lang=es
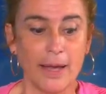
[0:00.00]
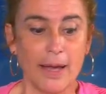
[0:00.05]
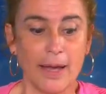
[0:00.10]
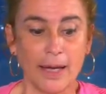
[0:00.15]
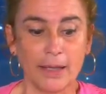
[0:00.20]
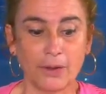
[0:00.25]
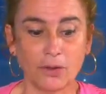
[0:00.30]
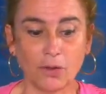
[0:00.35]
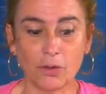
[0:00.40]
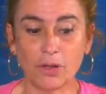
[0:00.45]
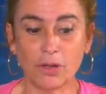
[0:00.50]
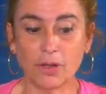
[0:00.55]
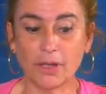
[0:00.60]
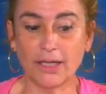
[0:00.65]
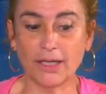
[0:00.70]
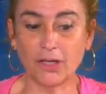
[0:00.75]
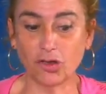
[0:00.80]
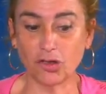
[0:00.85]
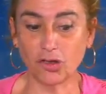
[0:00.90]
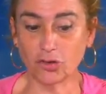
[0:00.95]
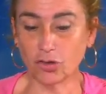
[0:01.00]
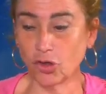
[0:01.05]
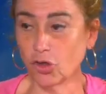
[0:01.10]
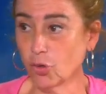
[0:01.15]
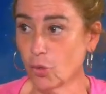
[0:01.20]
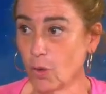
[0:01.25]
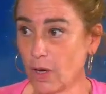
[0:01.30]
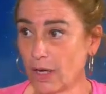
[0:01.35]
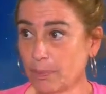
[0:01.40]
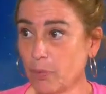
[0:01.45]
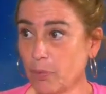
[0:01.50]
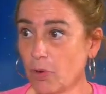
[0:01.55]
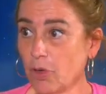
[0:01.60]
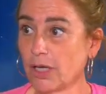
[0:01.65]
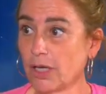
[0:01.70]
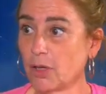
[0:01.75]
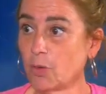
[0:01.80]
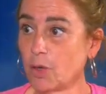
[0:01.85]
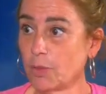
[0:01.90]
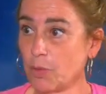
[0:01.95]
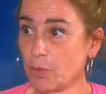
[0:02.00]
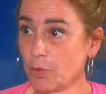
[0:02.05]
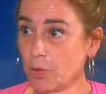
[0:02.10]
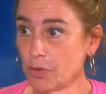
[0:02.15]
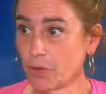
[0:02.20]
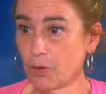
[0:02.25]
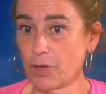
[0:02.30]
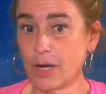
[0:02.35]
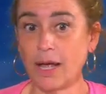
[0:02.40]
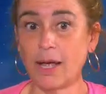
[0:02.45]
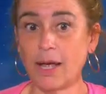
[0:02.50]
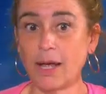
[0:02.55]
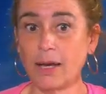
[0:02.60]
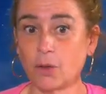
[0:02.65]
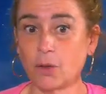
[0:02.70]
Entonces los otros cuerpos, el cuerpo emocional,